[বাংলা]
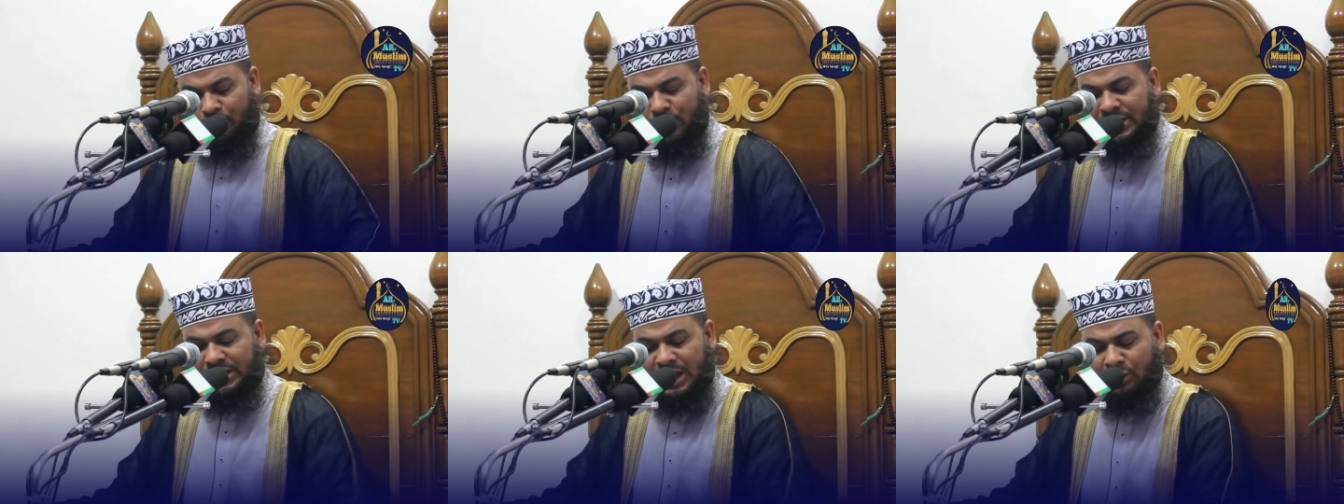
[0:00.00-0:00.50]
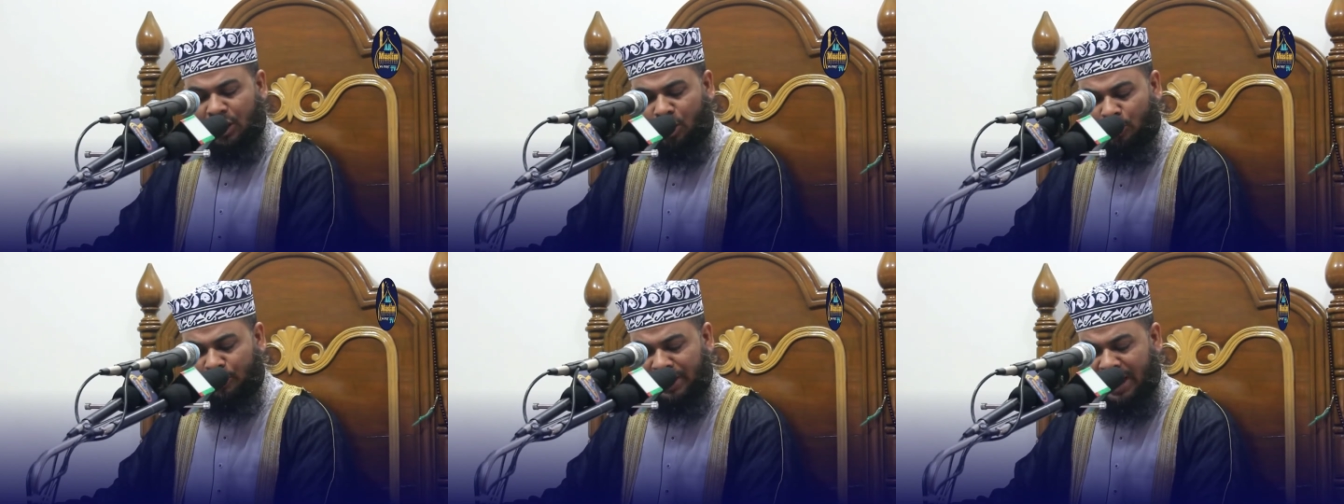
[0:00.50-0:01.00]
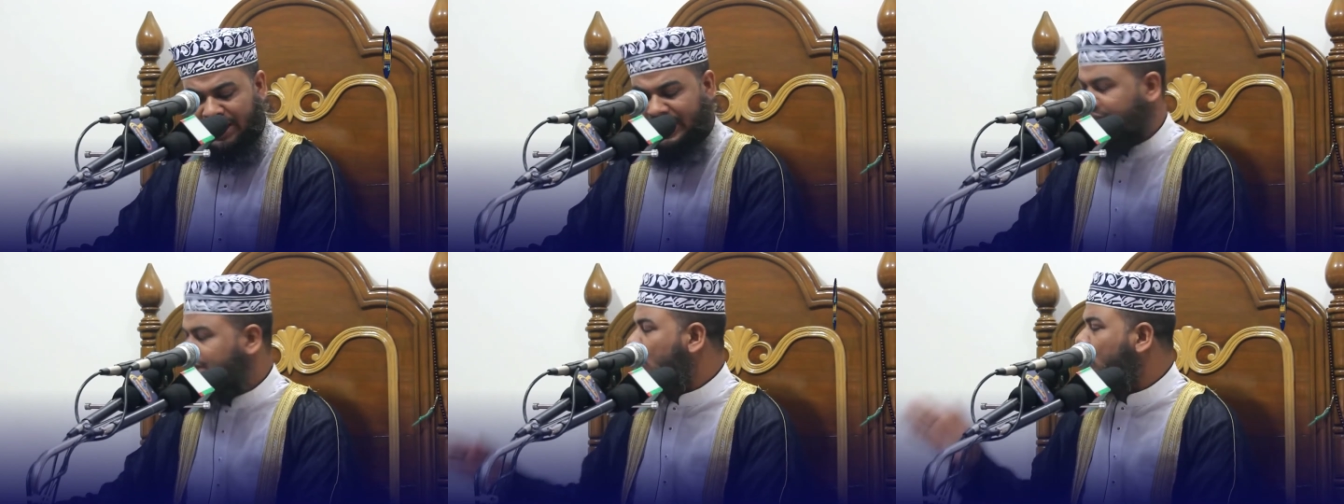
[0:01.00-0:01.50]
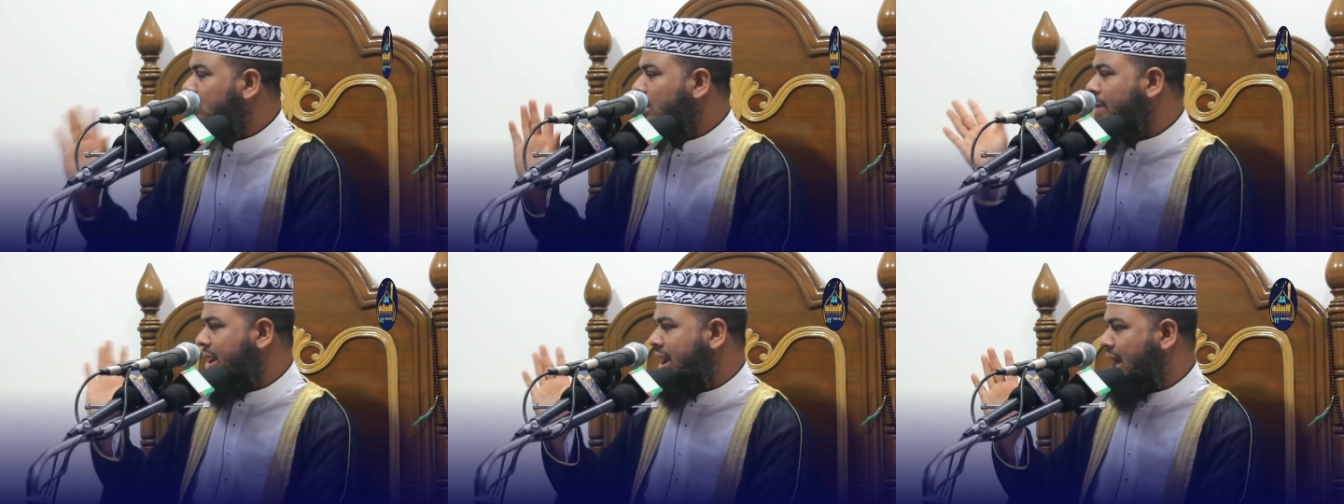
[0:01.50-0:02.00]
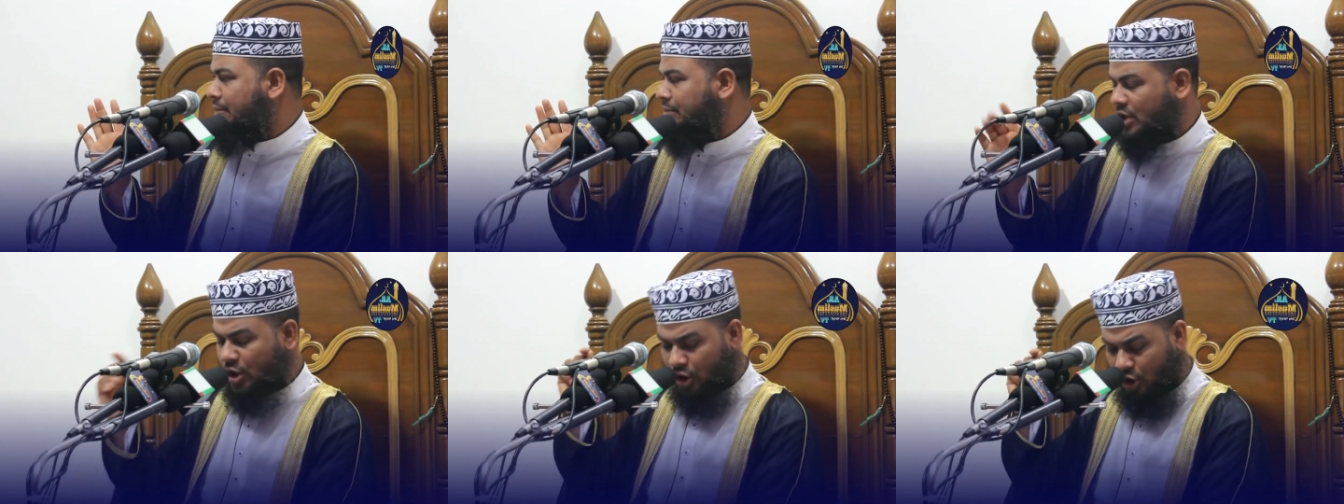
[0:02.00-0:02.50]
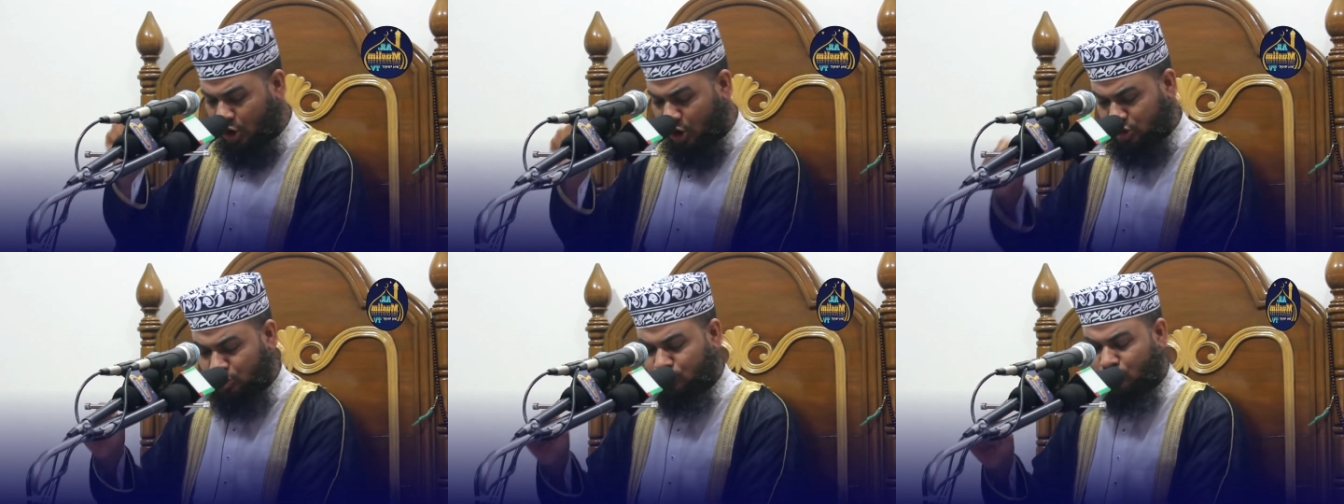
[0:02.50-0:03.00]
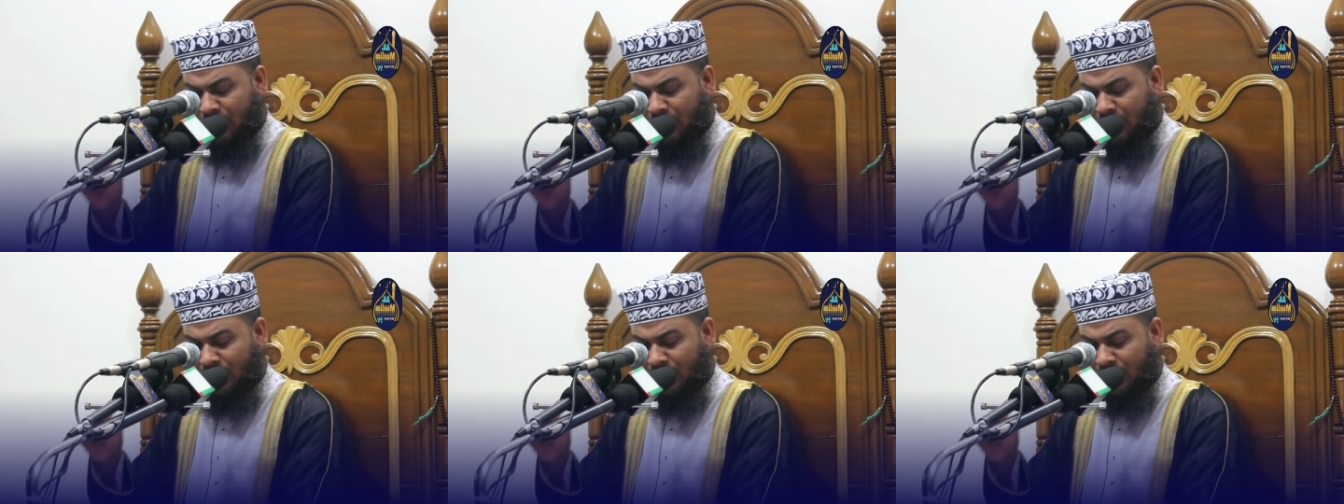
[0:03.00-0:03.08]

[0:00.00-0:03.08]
পরীক্ষা করা হবে না এটা হতে পারে না অথচ